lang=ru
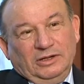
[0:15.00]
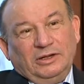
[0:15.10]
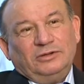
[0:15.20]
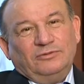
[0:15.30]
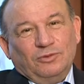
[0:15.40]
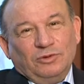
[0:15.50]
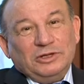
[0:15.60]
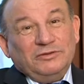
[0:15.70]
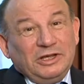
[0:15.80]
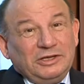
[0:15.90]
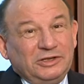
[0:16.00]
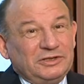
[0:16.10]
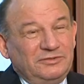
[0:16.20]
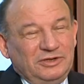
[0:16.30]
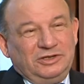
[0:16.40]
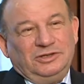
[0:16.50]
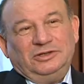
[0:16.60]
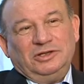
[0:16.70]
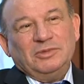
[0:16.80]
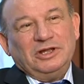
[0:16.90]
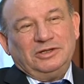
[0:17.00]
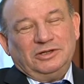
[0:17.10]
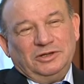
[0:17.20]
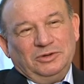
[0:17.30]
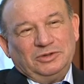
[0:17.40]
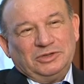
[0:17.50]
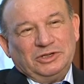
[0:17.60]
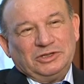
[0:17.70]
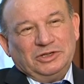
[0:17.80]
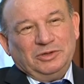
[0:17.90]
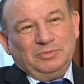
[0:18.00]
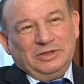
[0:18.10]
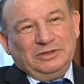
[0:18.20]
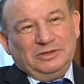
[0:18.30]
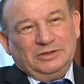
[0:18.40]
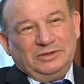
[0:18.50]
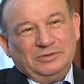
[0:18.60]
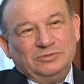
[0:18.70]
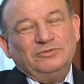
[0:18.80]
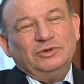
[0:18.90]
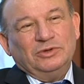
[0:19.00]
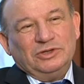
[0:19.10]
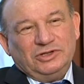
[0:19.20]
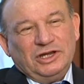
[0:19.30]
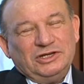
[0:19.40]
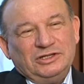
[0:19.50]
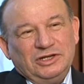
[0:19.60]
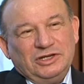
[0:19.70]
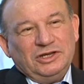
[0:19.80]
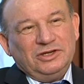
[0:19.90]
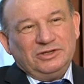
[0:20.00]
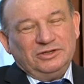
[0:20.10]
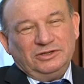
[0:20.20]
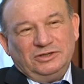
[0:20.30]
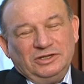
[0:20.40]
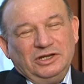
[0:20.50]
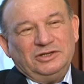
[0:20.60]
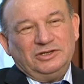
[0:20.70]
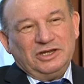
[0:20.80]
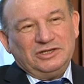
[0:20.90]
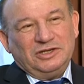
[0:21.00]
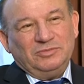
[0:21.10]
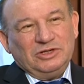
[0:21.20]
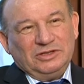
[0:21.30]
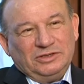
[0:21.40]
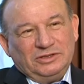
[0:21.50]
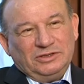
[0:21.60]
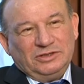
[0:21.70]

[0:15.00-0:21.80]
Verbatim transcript: Играют волны, ветер свищет, и мачта гнется и скрипит. Увы, он счастья не ищет и не от счастья бежит.